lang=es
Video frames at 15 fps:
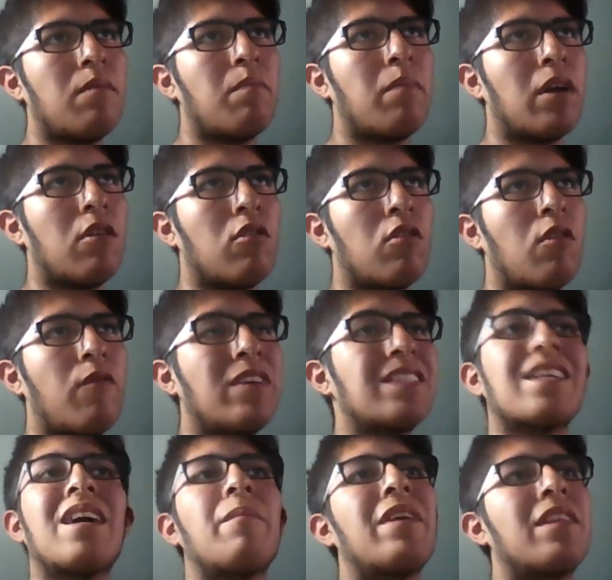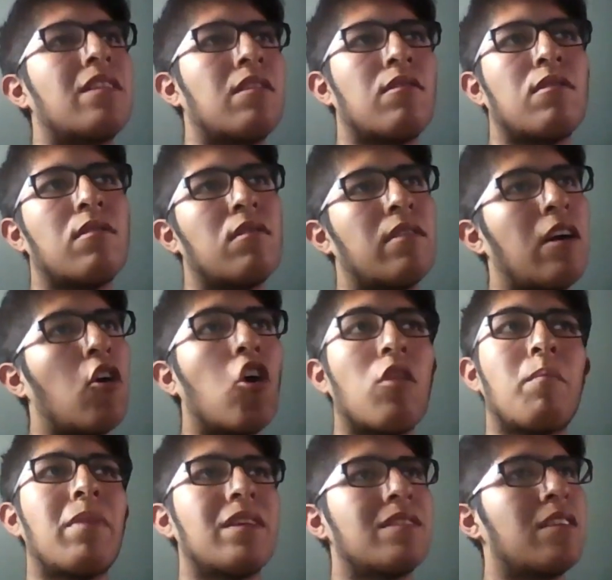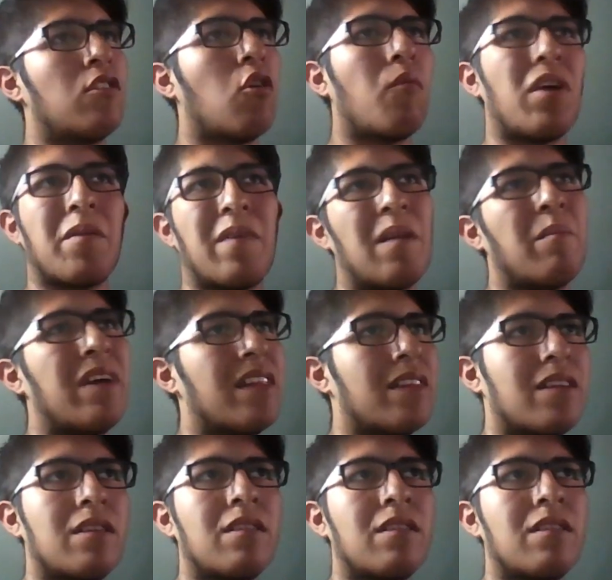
pero no físicamente no de golpes sino verbalmente